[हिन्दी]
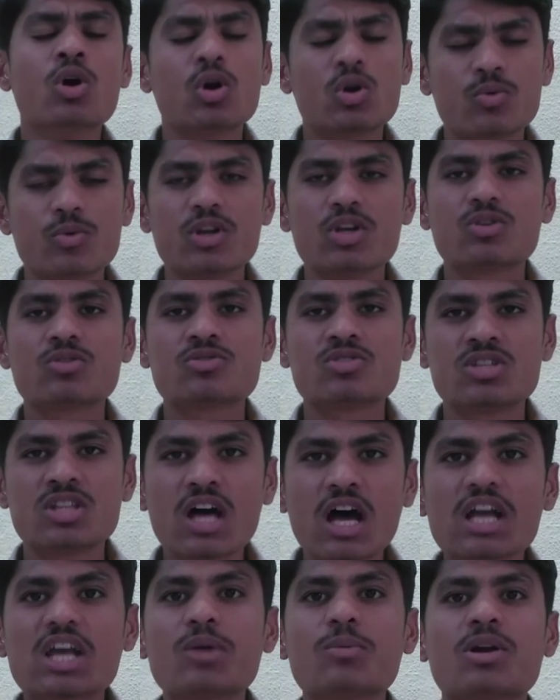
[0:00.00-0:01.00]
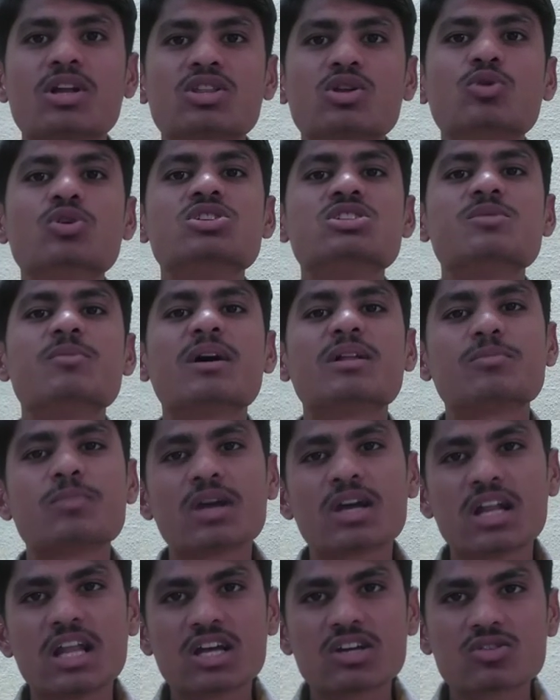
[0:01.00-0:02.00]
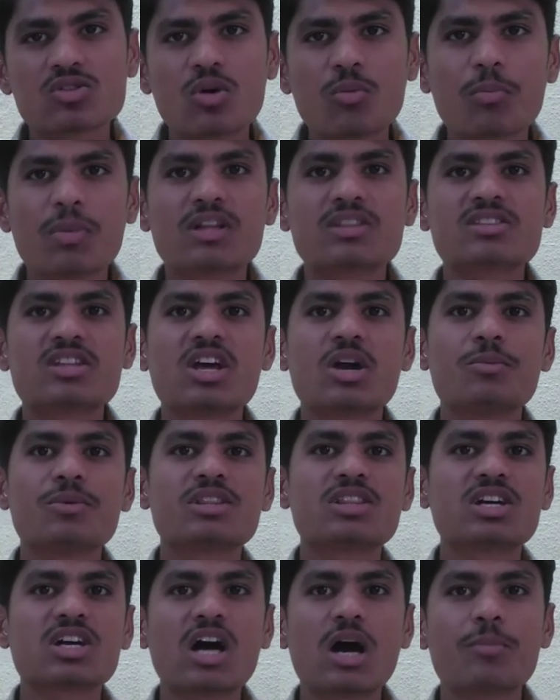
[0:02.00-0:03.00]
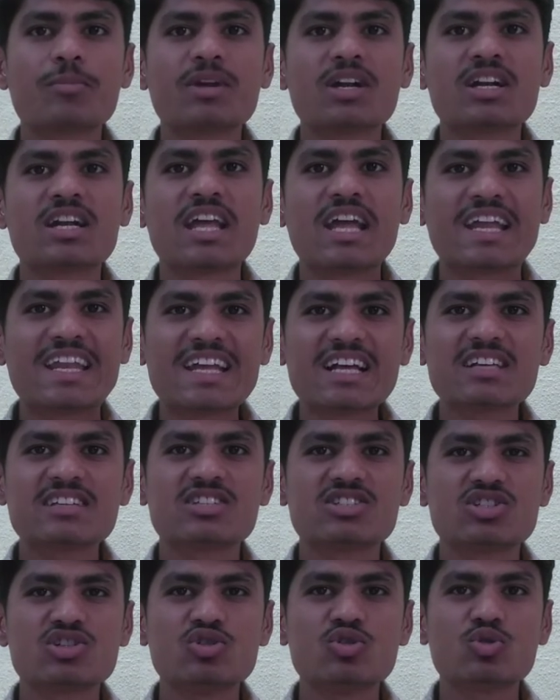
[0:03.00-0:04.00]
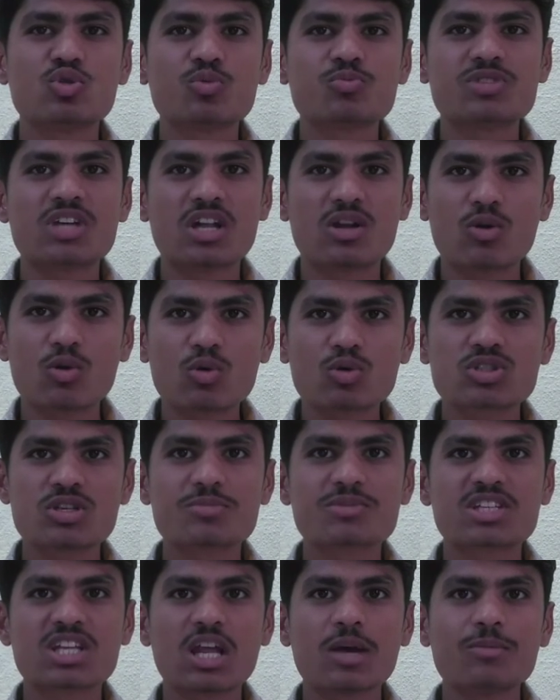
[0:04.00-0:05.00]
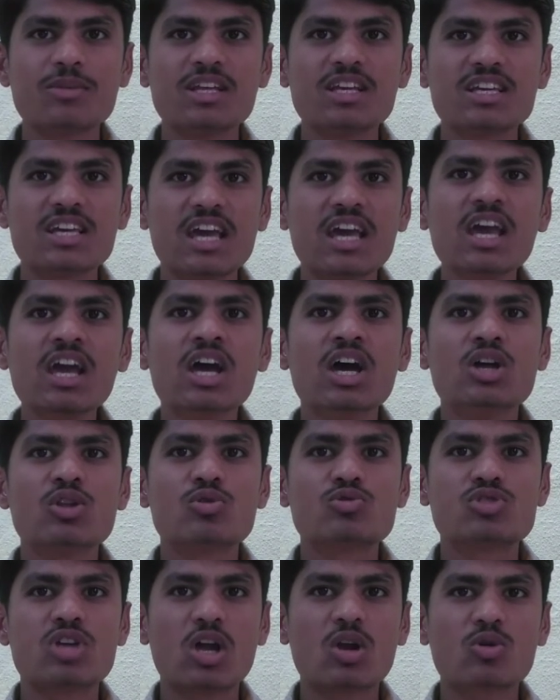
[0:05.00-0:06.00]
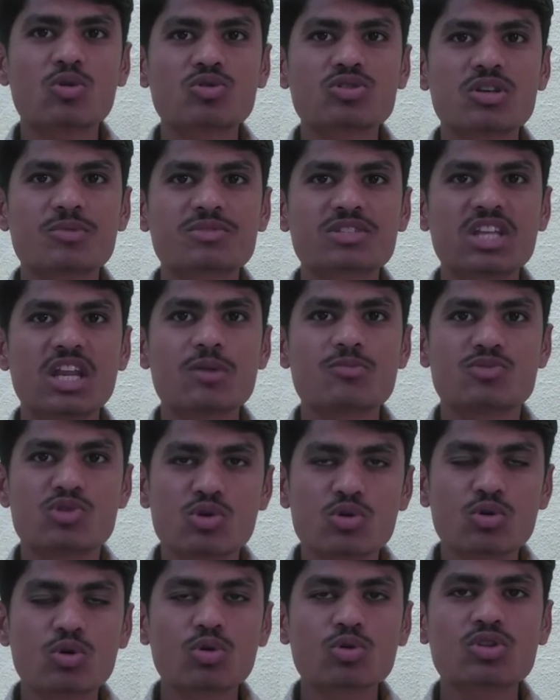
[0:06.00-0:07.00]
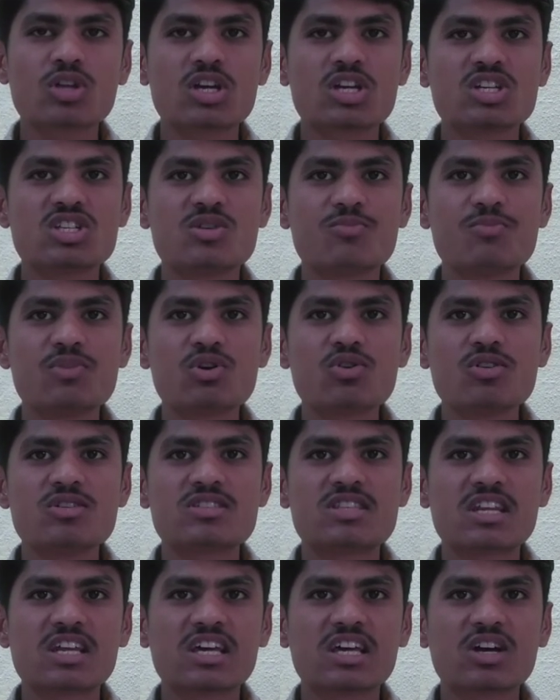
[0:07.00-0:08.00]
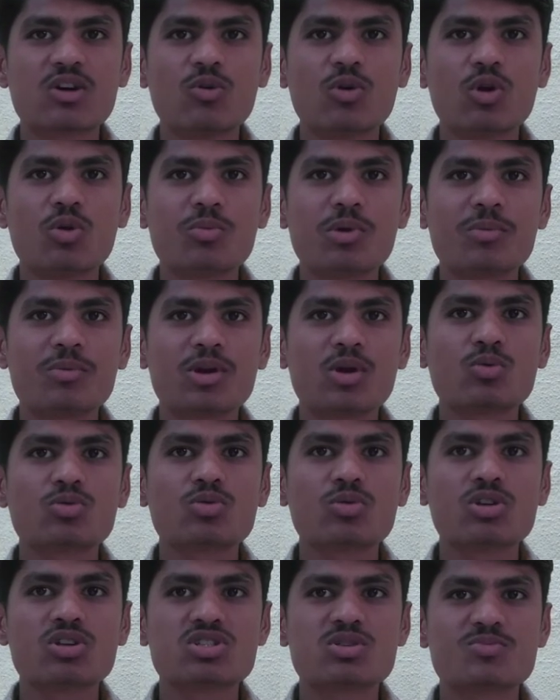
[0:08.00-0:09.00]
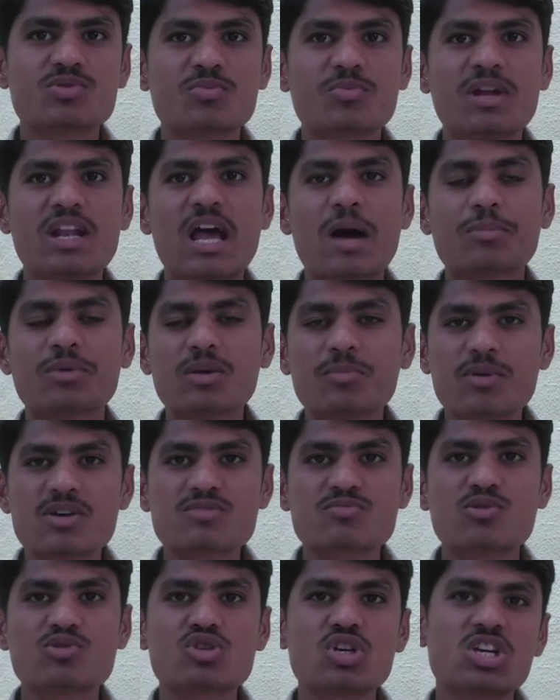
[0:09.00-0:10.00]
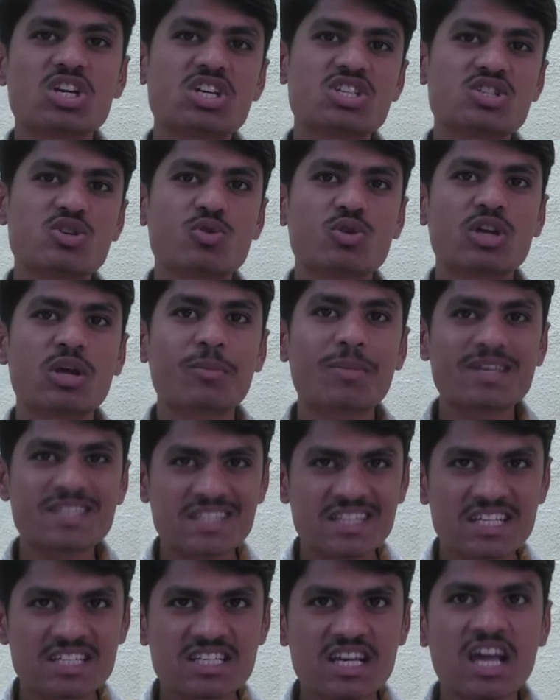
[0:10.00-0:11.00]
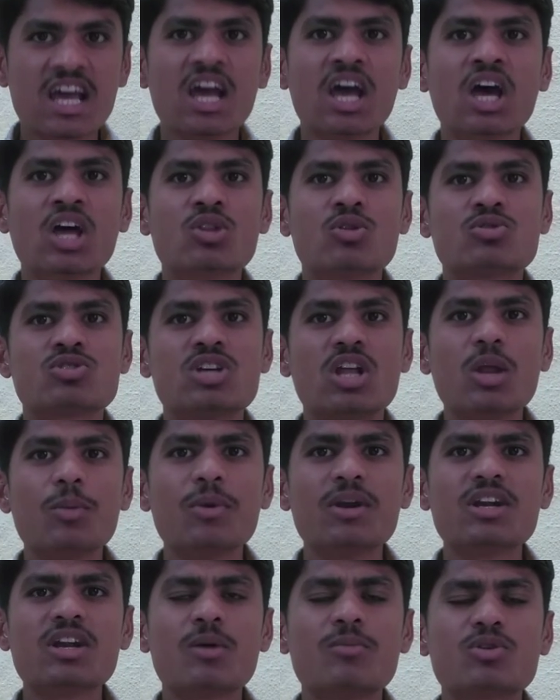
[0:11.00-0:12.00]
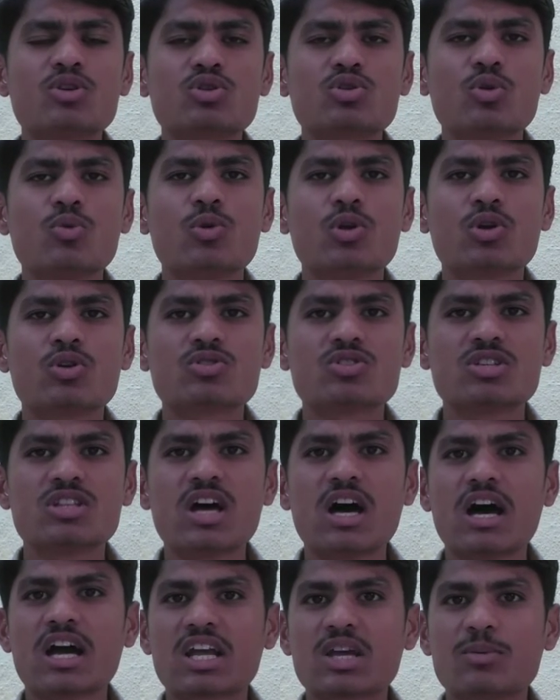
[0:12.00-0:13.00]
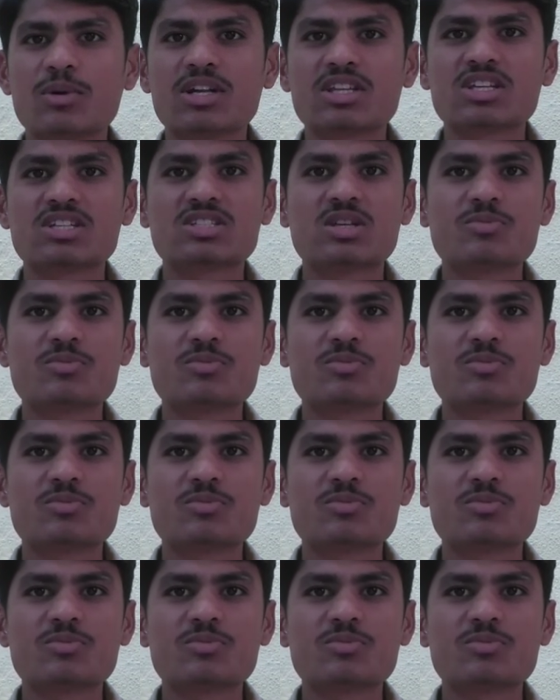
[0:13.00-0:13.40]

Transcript: और वीडियो को सीधा आगे बढ़ता हूँ इसी बात पे लाइक तो बनता है अभी तक आपने टेक्निकल सचिन यूट्यूब चैनल को सब्सक्राइब नहीं किया तो चैनल को सब्सक्राइब जरूर करो ताकि जब भी कोई इस तरह की ऑडियो में बनाओ थोड़े सबसे पहले आपके पास पहुंचे किसी और के पास नहीं जाए तो चलिए फिर जो तो वीडियो को सीधा आगे बढ़ते हैं